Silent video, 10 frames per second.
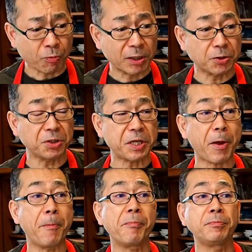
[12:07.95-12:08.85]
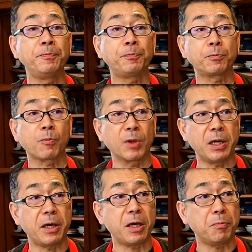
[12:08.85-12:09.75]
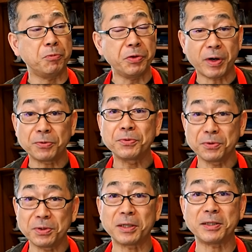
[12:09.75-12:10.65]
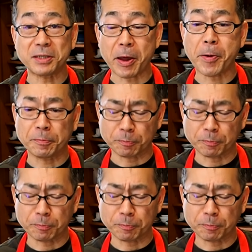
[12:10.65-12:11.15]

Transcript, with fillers: そして、えー、身はふっくらですね、